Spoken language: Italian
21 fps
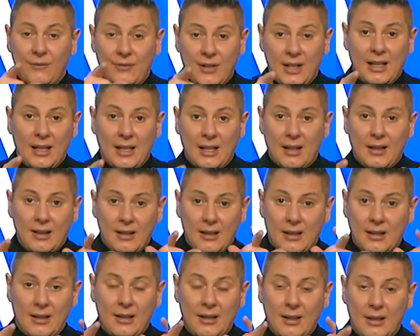viene
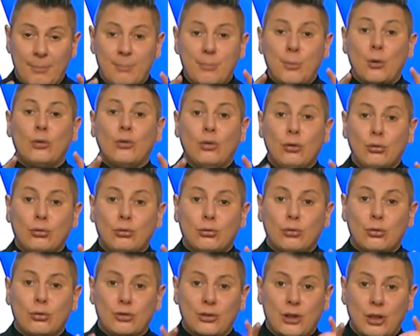eh,
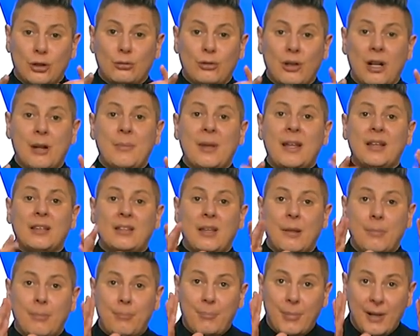prodotto
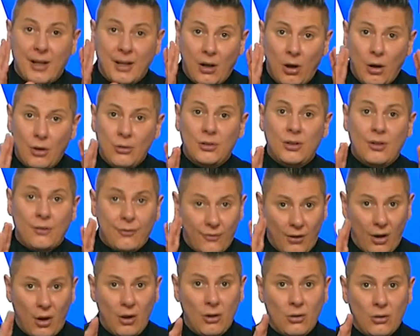sartorialmente per ogni
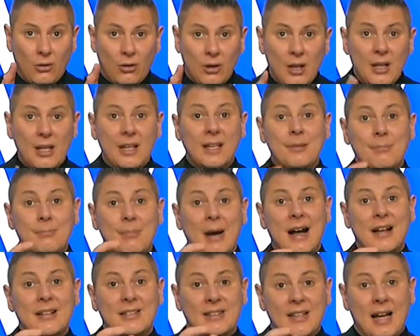foro in
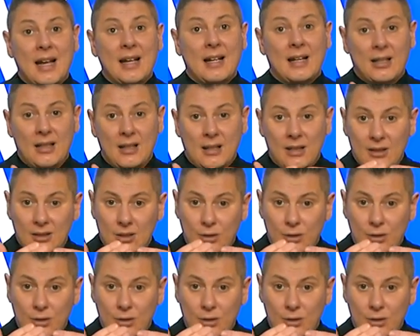base alla